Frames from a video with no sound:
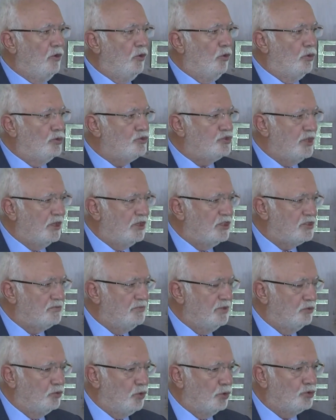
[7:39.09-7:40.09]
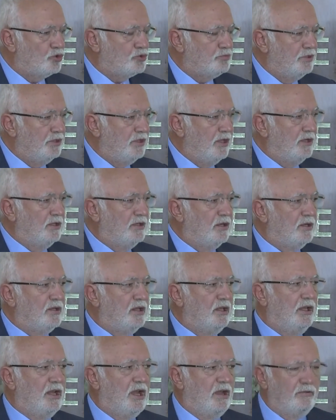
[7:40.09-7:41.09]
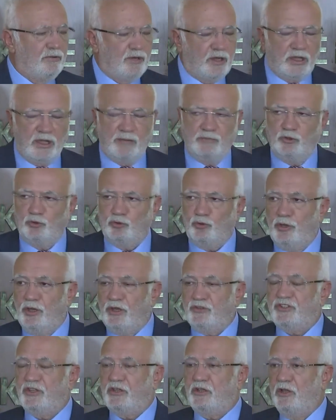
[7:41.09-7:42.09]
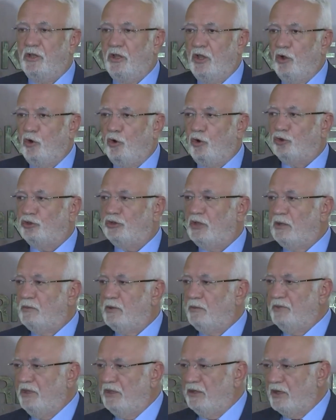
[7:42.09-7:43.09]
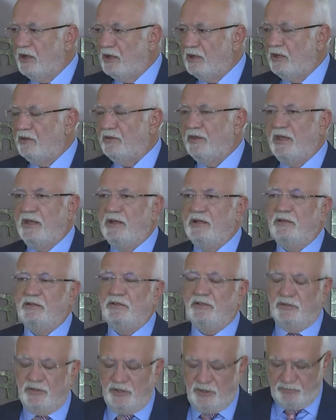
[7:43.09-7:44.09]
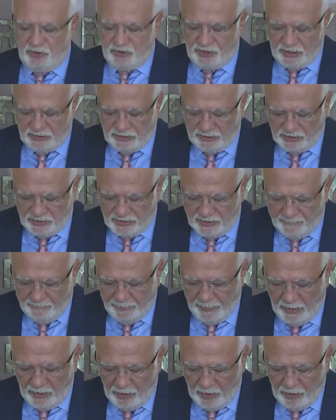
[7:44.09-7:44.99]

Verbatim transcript: 18 mi 9 milyar lirada ilave rakamını koyarsak ortalama 1000 liradan değerlendirdiğimiz takdirde